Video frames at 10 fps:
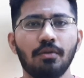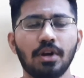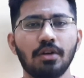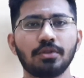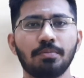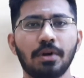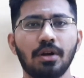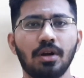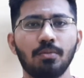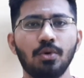ஒன் ஆஃப் த பா
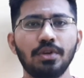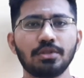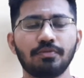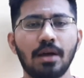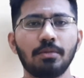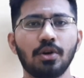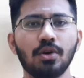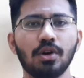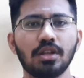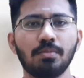மூவிஸ் ஃபேமிலியோடு
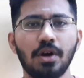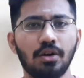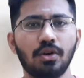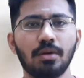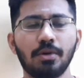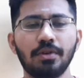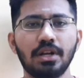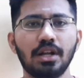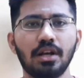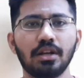உட்காந்து பார்க்கணும் நம்ம
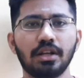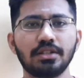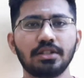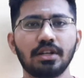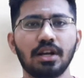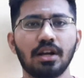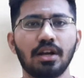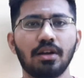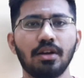வீட்டில் கிட்ஸ் இருக்காங்க